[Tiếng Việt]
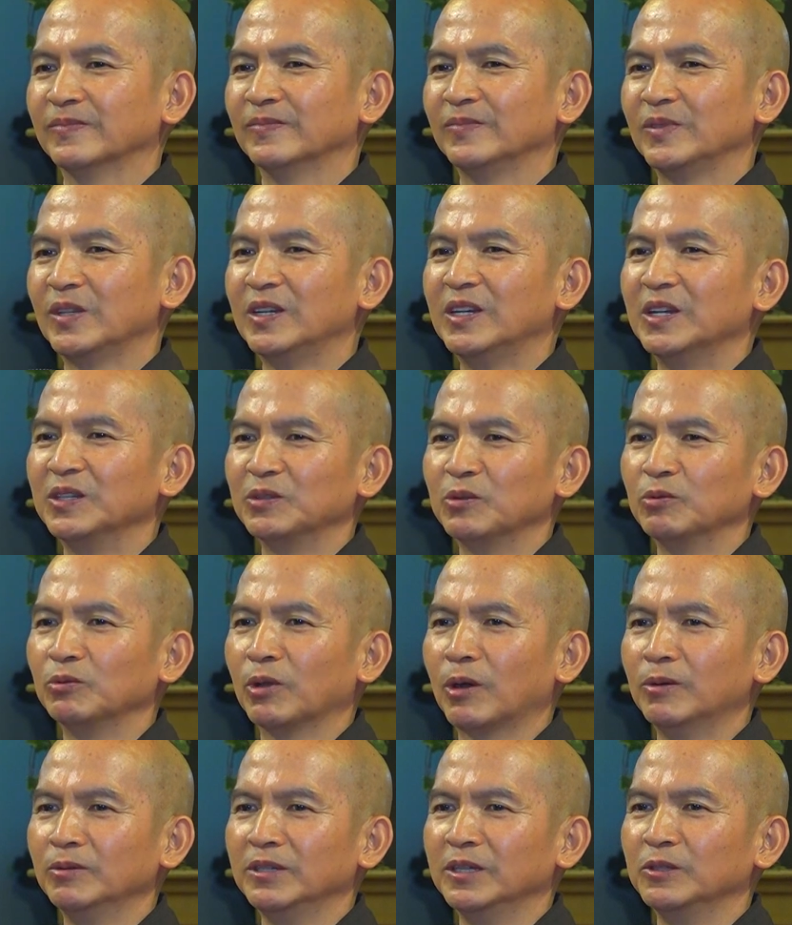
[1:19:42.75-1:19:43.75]
Cho nên cụ
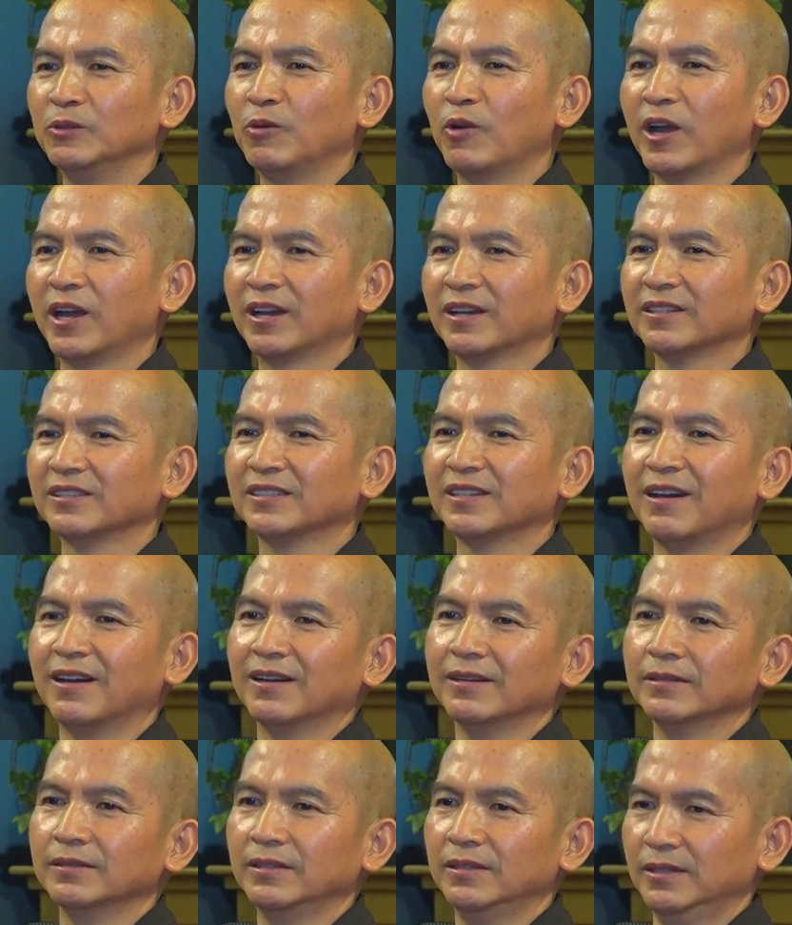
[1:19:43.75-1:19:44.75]
Tổ Định Quang
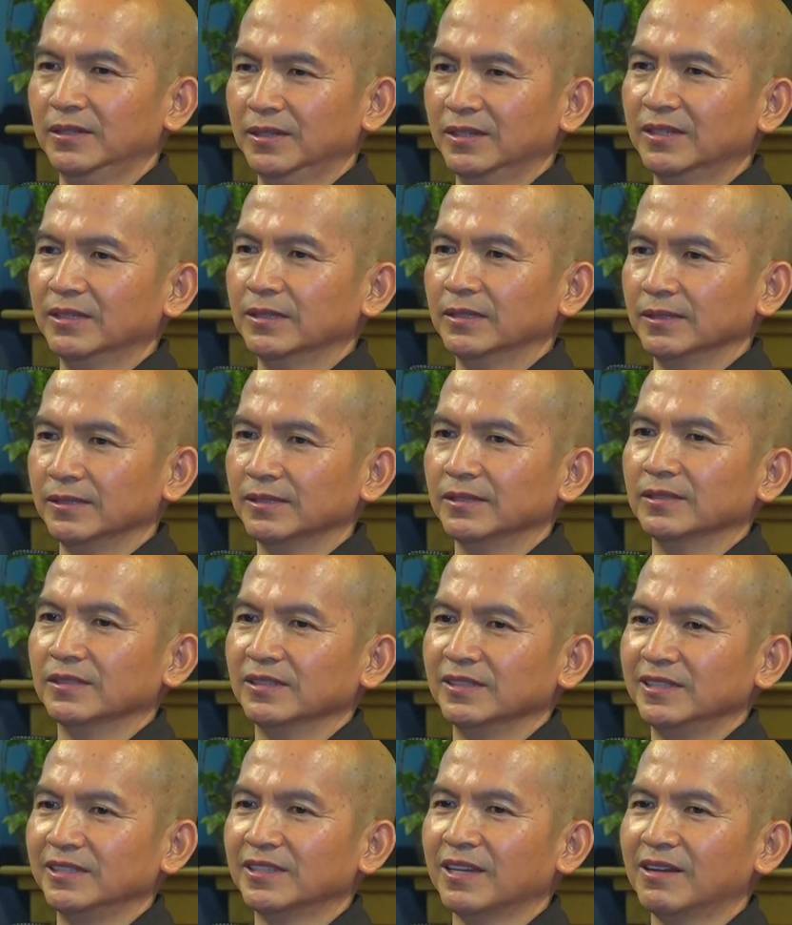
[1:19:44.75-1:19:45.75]
sợ
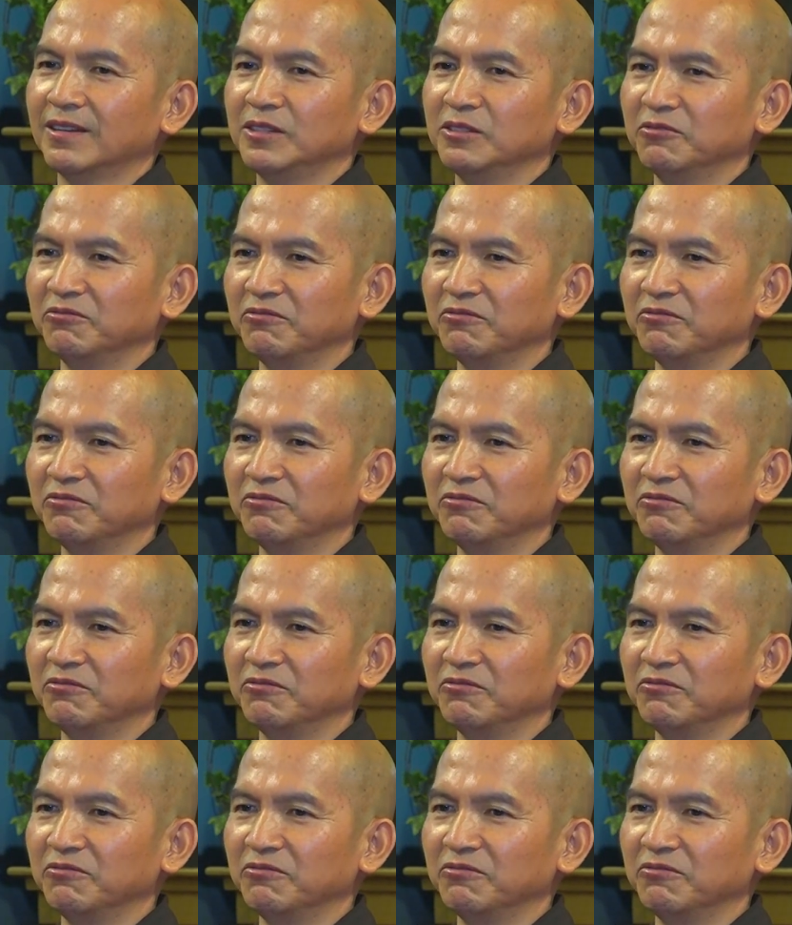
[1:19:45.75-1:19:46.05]
sợ được